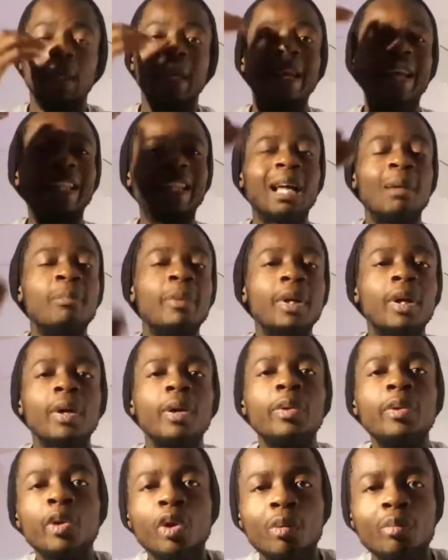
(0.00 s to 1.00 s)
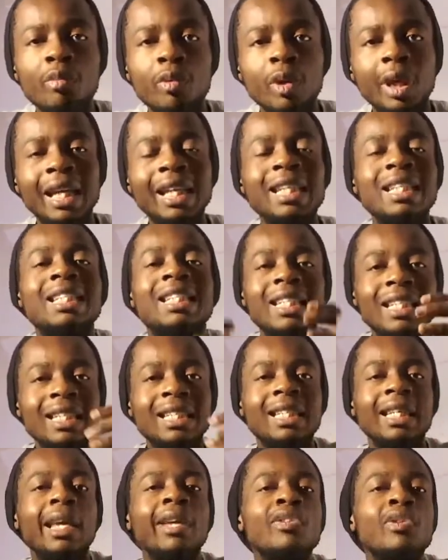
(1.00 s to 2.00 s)
établir un dogme et dire
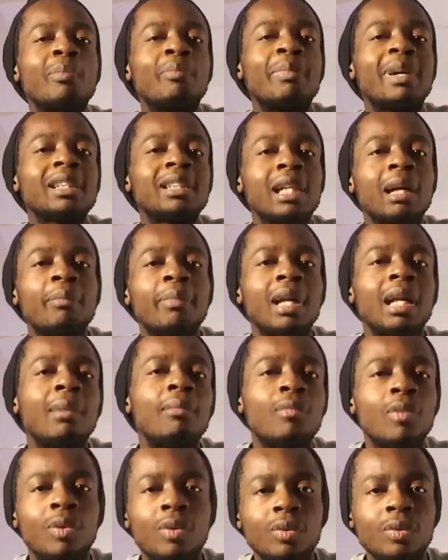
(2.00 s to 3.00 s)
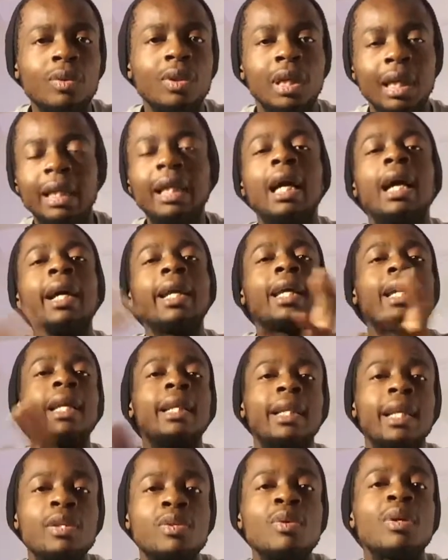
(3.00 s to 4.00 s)
ce qui se passe après la mort quand il y a des
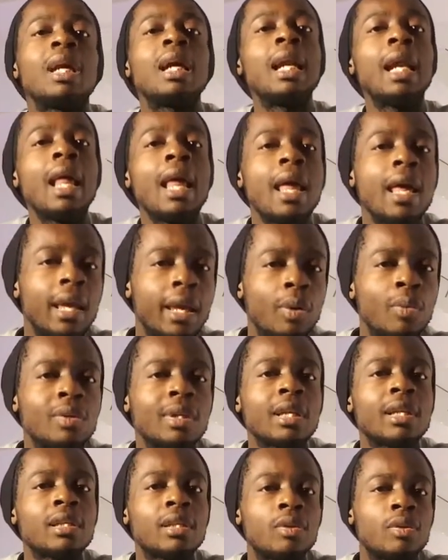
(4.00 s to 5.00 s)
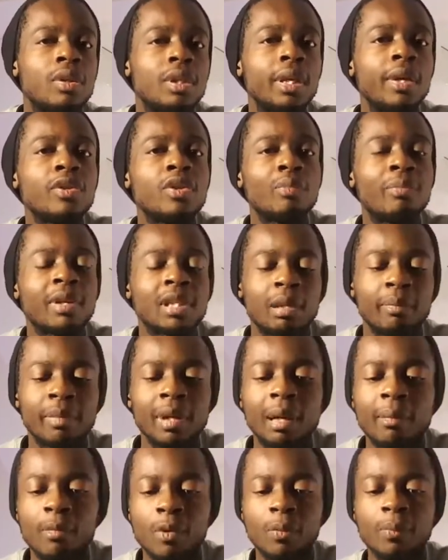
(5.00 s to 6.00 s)
textes clairs qui nous enseignent ce qui se passe après
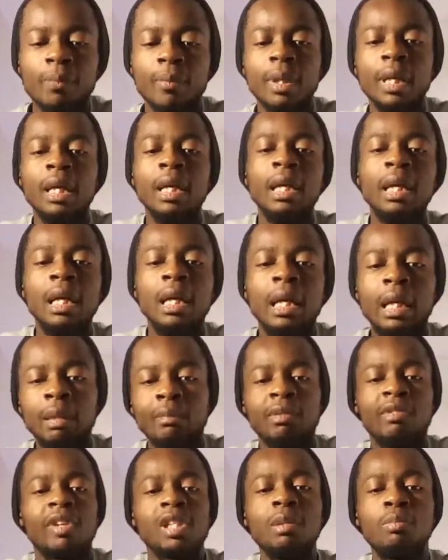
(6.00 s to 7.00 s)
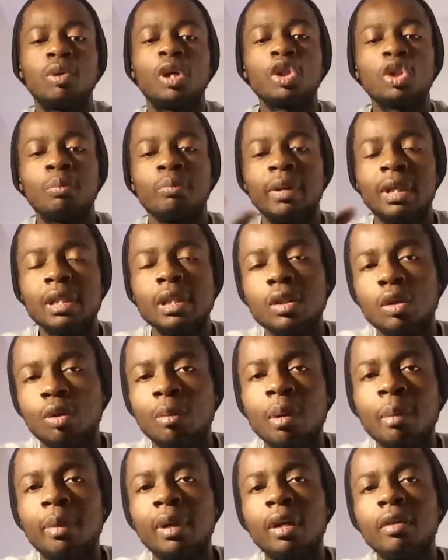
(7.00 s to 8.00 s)
la mort. Mais voici pourquoi je pense qu'on ne
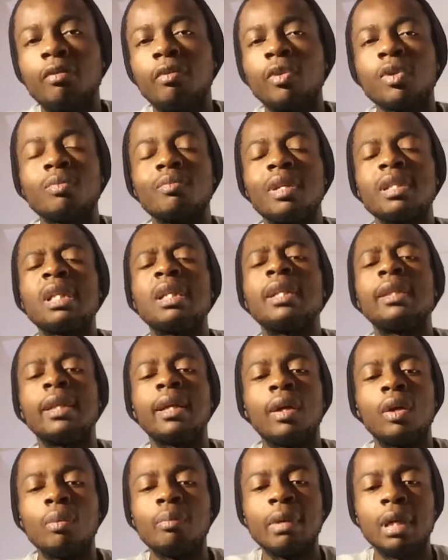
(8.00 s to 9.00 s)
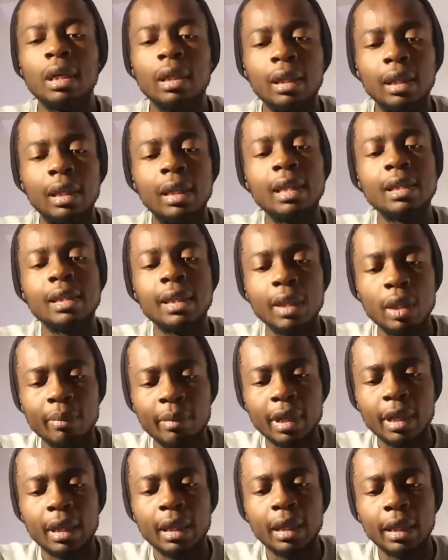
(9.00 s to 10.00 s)
va pas prendre forcément ça littéralement, les
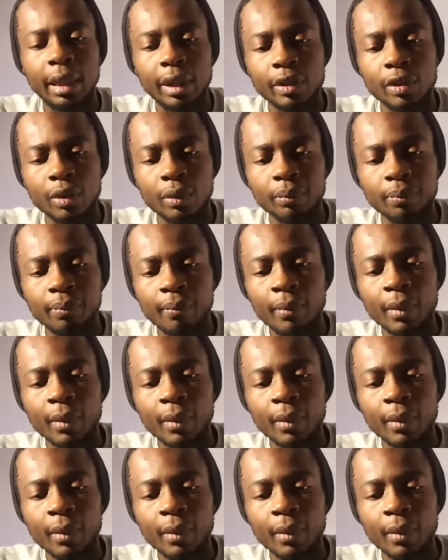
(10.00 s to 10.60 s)
éléments en question.